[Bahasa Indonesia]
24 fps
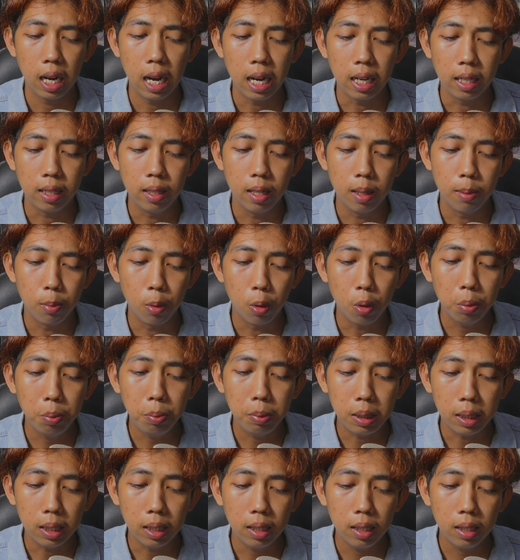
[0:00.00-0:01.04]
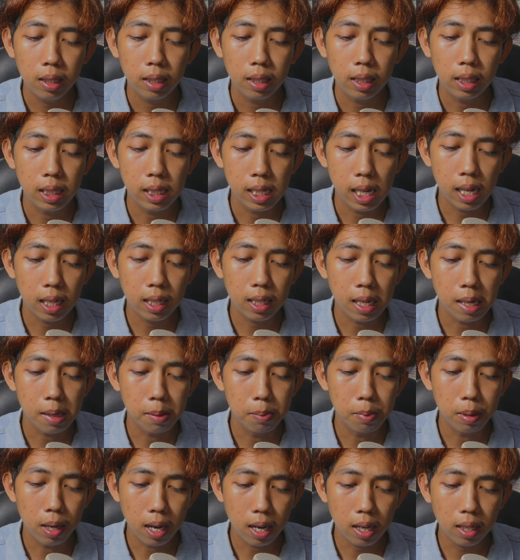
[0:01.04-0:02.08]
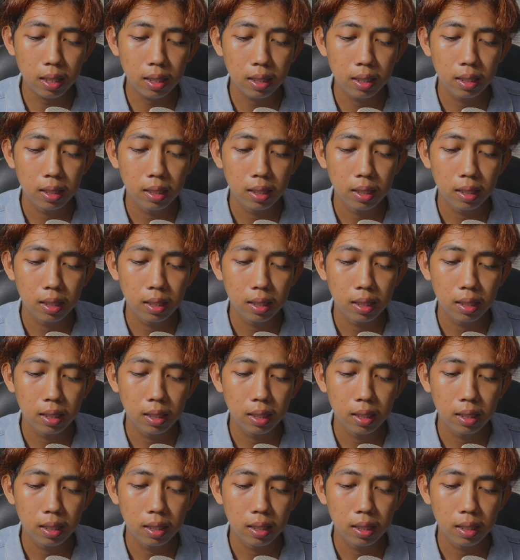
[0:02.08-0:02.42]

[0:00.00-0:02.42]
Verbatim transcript: ada mobil yang nabrak